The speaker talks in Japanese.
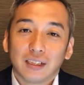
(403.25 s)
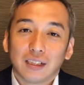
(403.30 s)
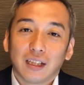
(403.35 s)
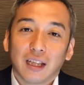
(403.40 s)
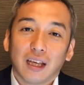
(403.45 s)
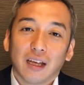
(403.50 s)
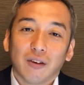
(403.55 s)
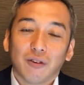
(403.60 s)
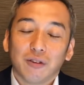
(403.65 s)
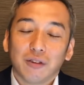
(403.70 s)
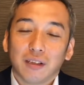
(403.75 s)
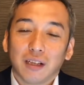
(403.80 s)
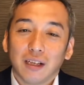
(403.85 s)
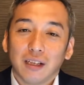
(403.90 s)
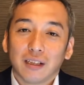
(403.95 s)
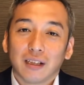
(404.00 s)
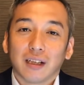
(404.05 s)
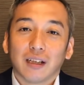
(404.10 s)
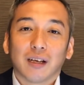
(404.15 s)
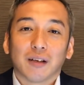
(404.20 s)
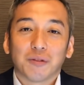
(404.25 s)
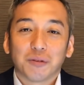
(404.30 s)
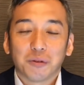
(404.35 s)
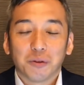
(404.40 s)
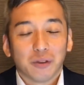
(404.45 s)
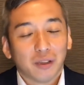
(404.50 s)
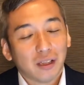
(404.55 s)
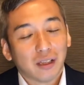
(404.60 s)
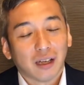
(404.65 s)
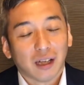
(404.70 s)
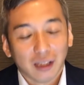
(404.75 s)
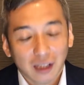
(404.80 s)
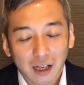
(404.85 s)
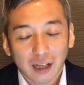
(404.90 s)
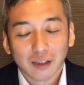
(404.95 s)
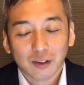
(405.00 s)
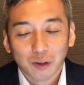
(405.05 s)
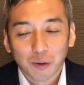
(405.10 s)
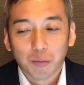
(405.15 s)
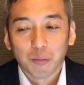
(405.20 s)
しておいていただくといいか
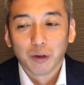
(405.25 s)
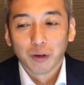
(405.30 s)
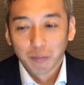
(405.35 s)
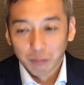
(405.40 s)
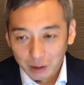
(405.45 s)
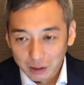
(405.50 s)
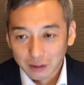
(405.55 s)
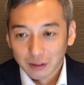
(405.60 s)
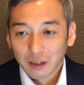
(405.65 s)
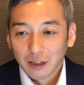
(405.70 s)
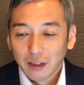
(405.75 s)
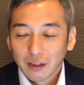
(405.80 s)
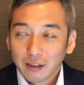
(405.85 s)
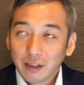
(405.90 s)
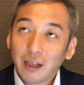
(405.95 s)
なと思います。